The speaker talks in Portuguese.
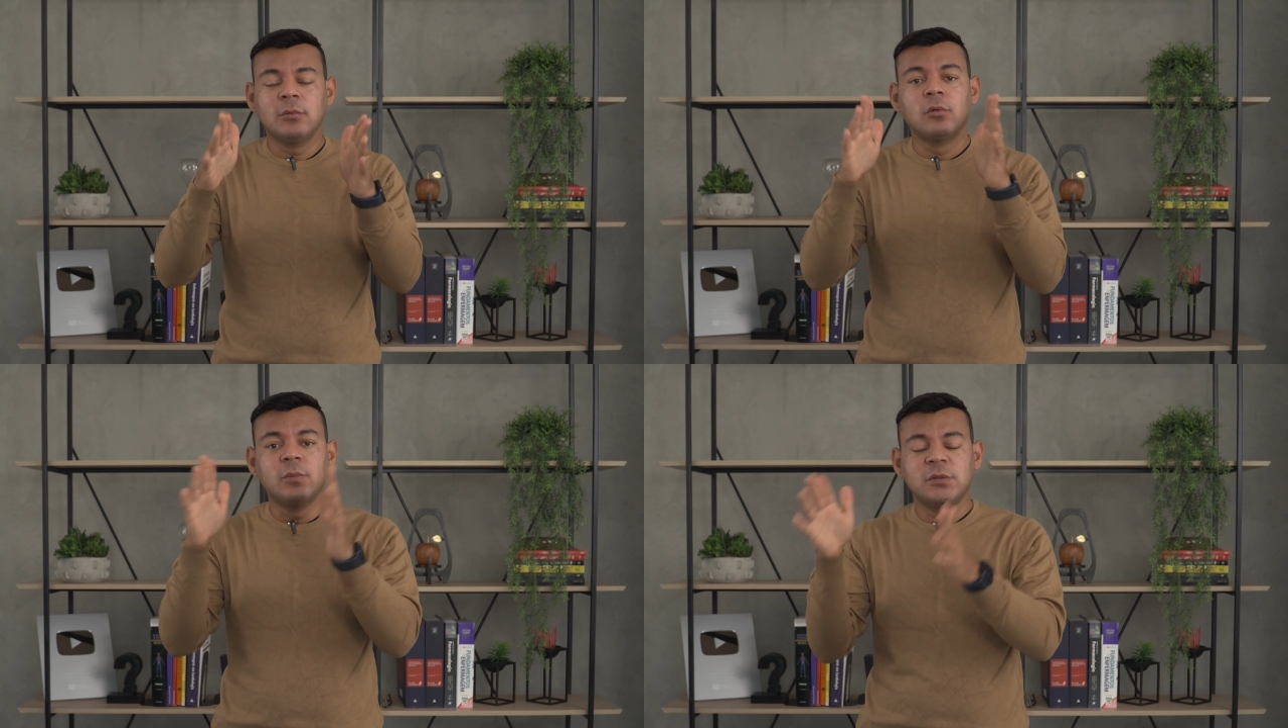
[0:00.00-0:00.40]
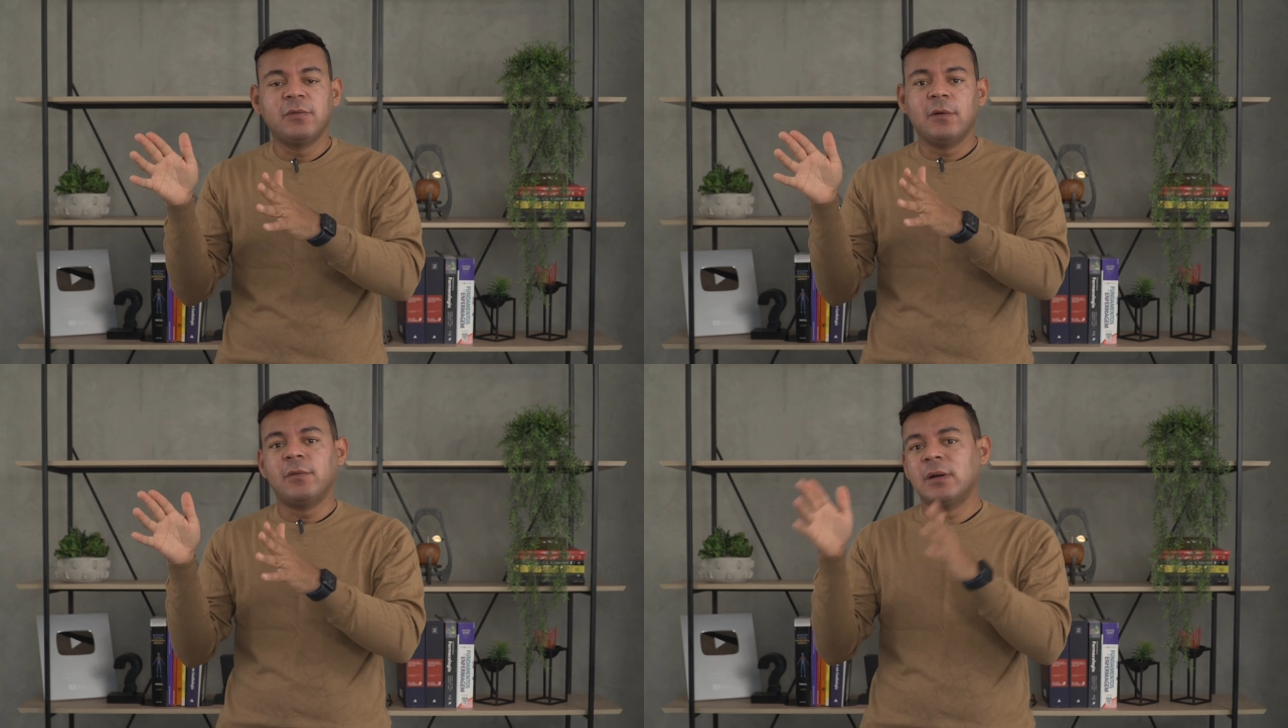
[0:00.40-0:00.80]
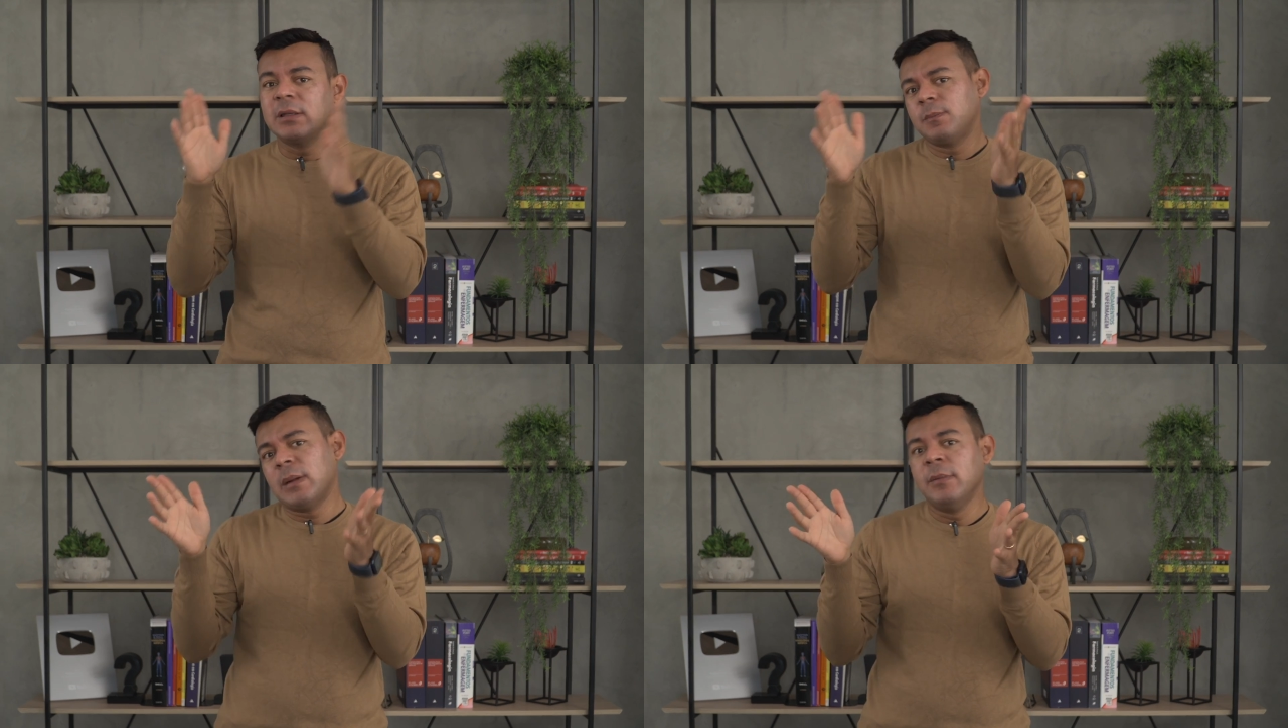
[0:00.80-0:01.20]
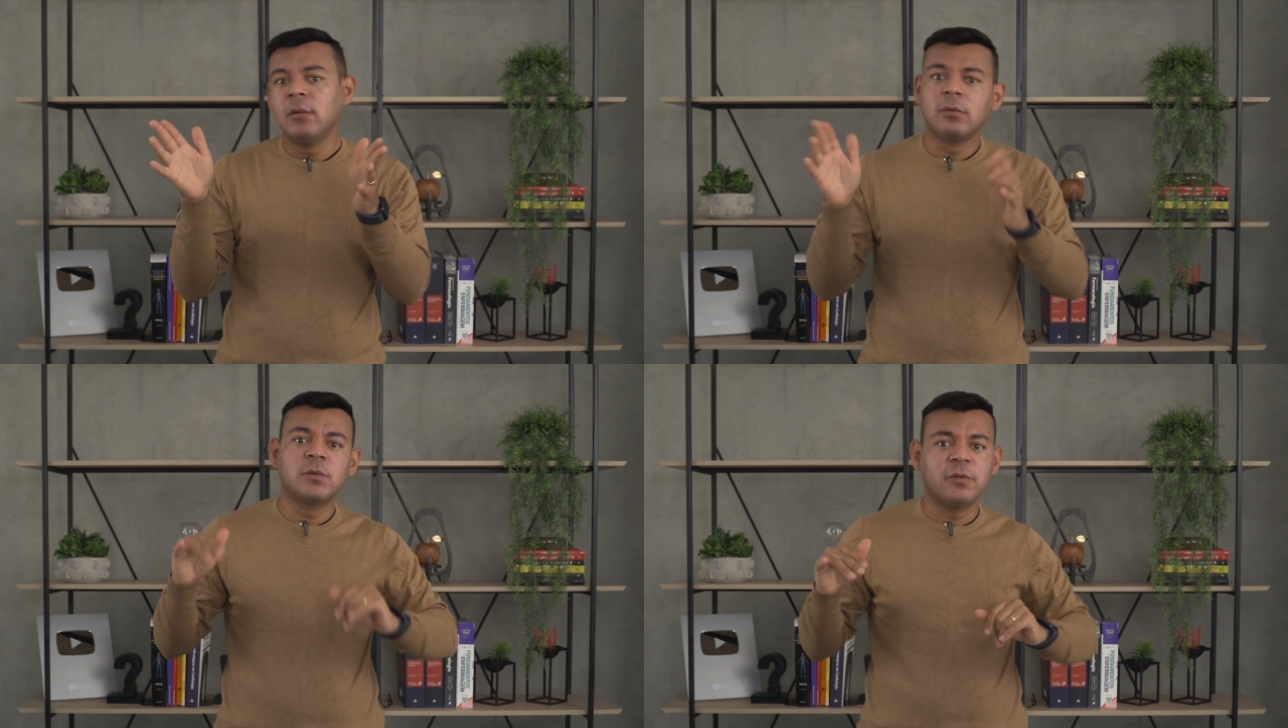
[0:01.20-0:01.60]
o grupo de fofocas. Para mim é
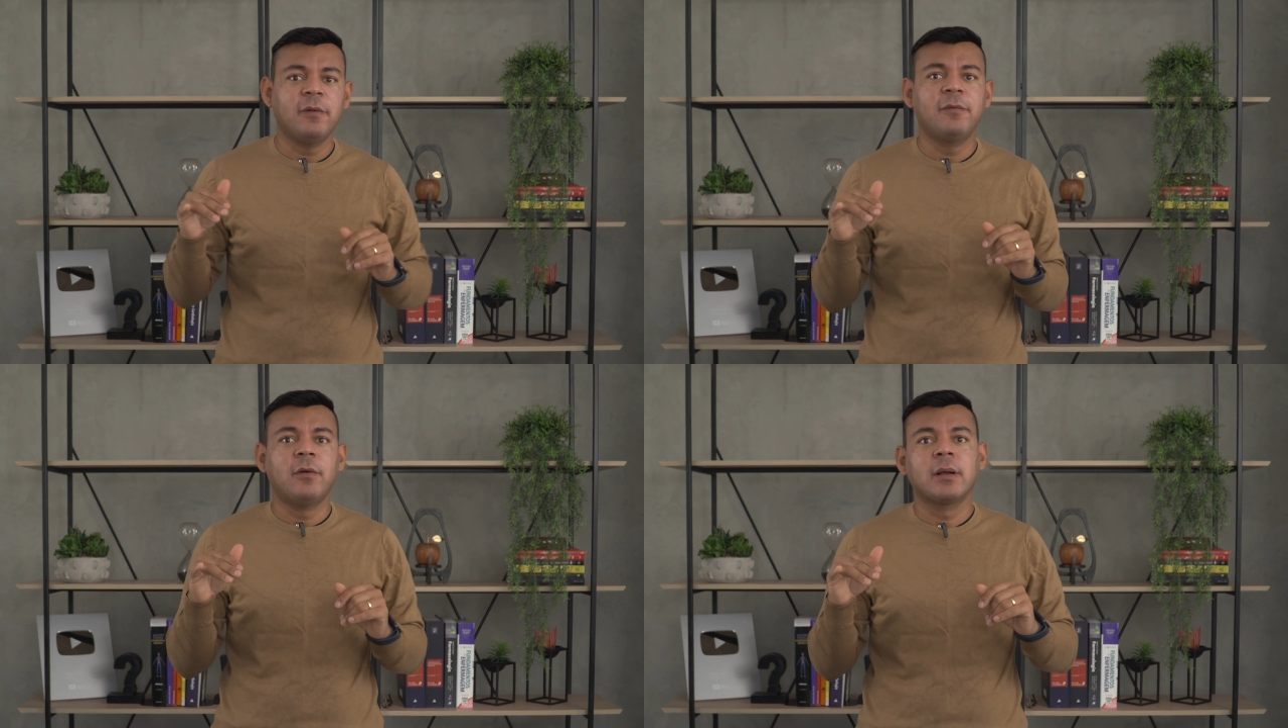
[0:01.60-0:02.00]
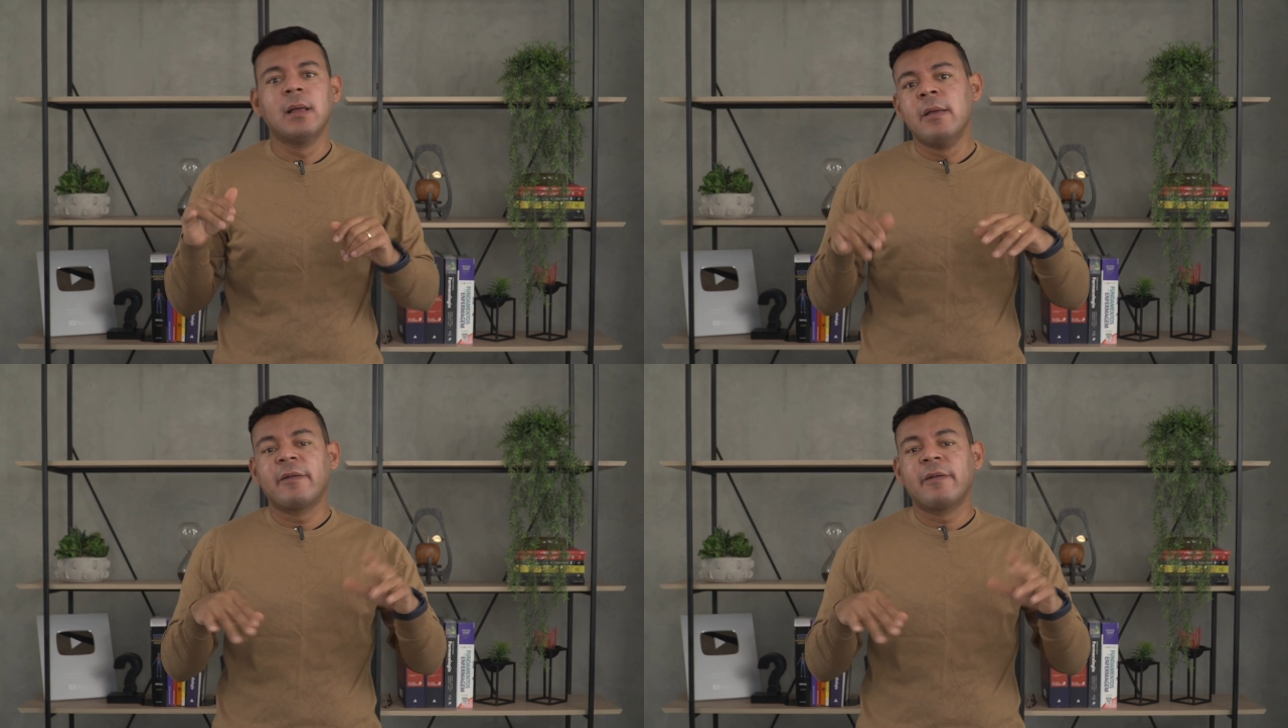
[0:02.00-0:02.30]
um grupo de fofoca.